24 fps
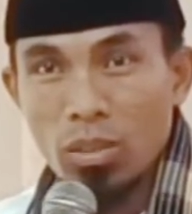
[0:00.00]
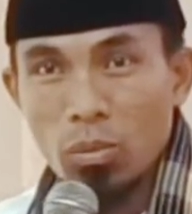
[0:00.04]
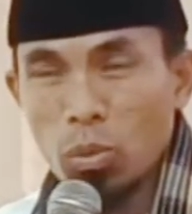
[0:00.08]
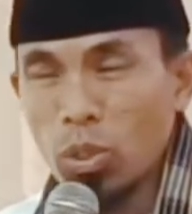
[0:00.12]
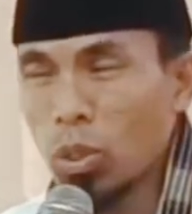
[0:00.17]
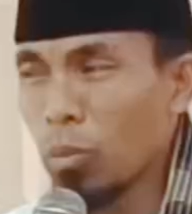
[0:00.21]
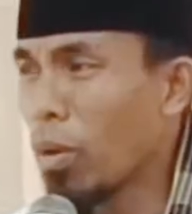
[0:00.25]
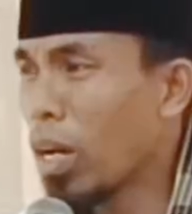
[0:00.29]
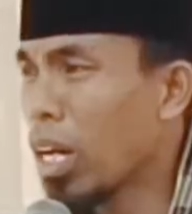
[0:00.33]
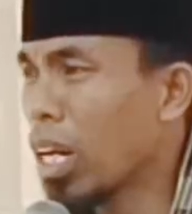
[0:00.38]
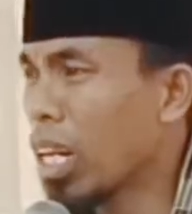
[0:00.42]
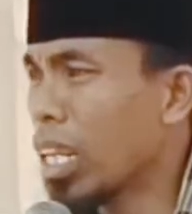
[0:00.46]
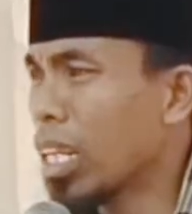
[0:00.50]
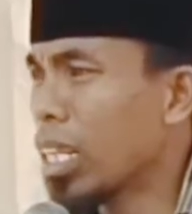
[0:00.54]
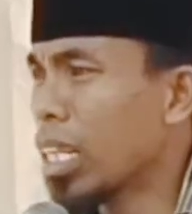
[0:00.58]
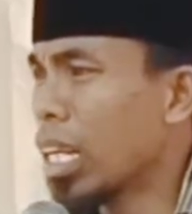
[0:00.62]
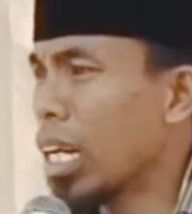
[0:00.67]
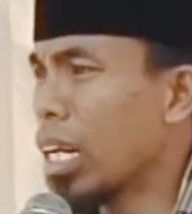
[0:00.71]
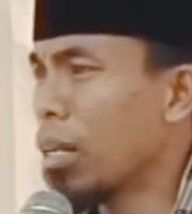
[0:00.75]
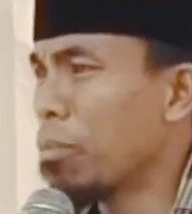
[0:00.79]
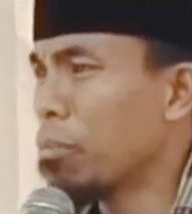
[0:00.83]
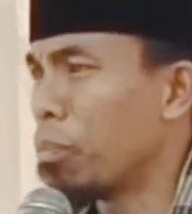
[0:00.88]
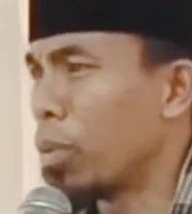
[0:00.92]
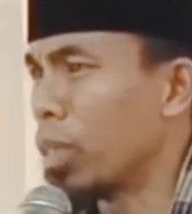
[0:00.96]
Kutu Pak kering
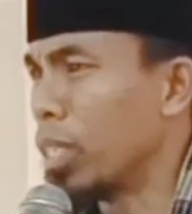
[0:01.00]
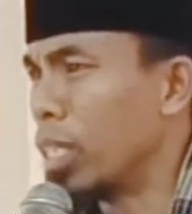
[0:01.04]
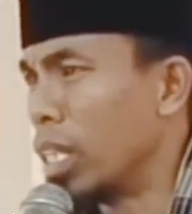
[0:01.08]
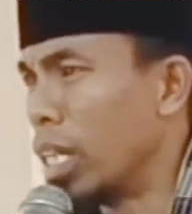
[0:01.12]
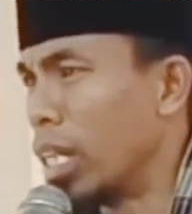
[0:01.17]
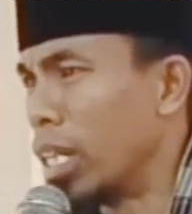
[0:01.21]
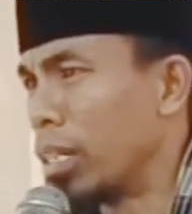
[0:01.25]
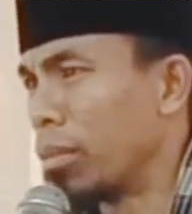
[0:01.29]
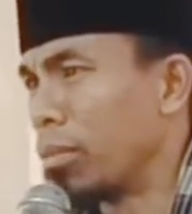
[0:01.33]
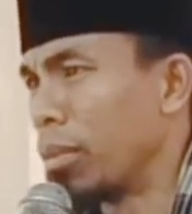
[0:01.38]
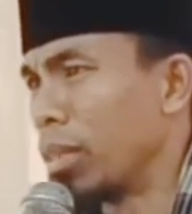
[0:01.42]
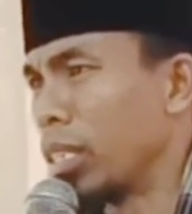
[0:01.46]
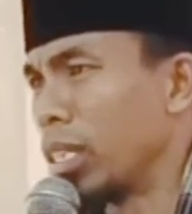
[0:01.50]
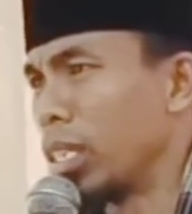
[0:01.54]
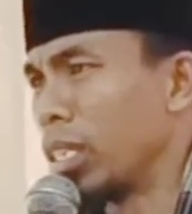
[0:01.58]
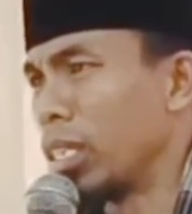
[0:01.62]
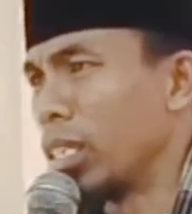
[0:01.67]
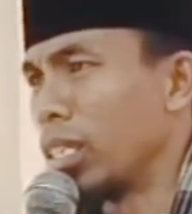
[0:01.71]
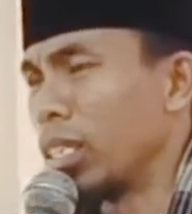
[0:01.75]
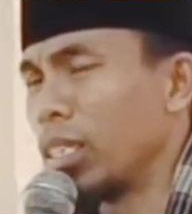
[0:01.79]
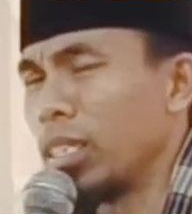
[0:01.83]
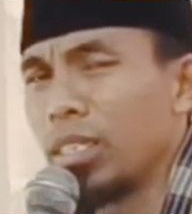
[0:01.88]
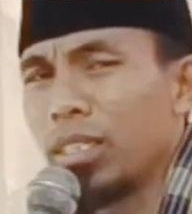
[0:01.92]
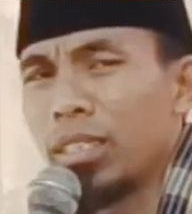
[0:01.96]
apa dina diwaca ini.